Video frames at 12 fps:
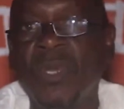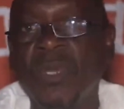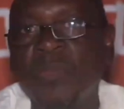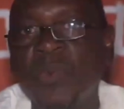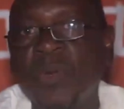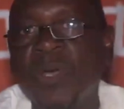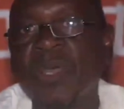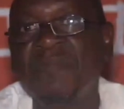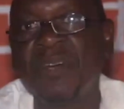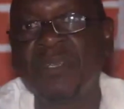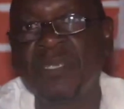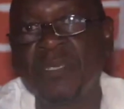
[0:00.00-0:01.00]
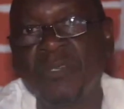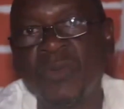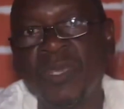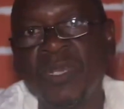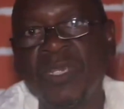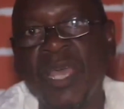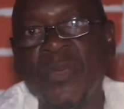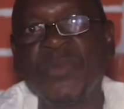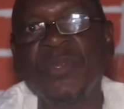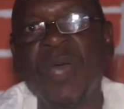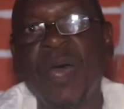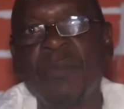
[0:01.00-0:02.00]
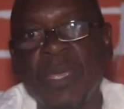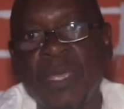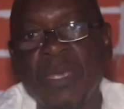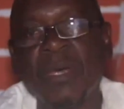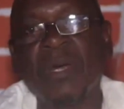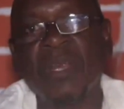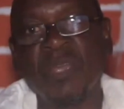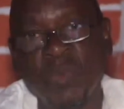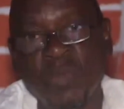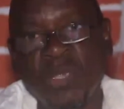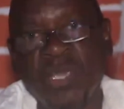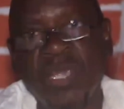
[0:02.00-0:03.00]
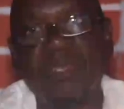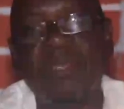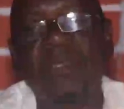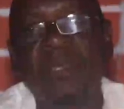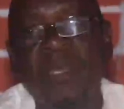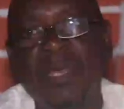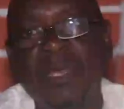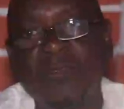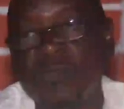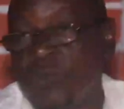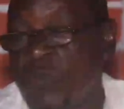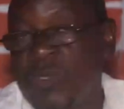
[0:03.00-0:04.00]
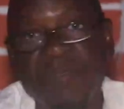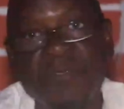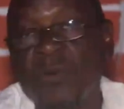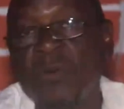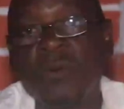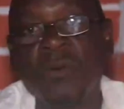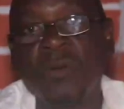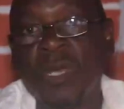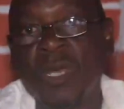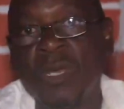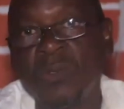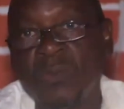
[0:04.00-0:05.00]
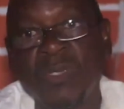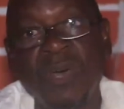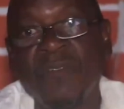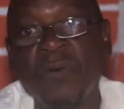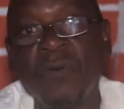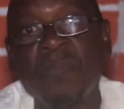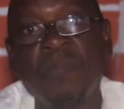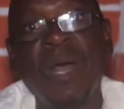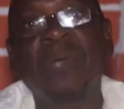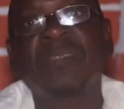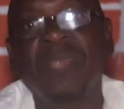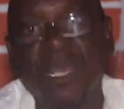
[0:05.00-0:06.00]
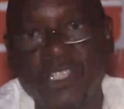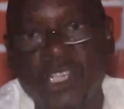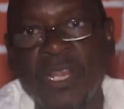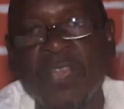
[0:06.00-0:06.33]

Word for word: pour revendiquer donc qu'il y ait une armée républicaine. Nous, avions, nous avons partagé les